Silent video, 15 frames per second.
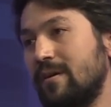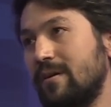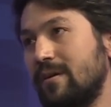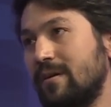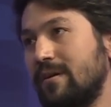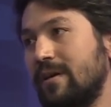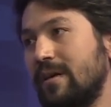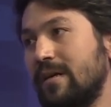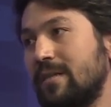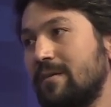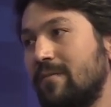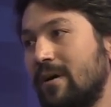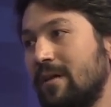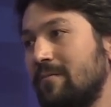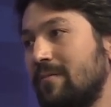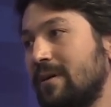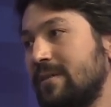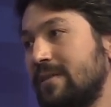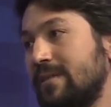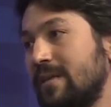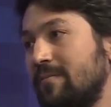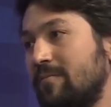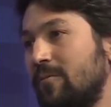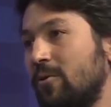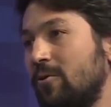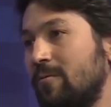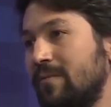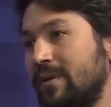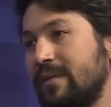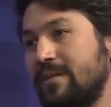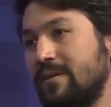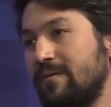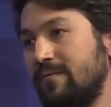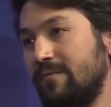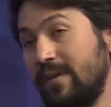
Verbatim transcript: e, eğitimi almak isteyen bölümler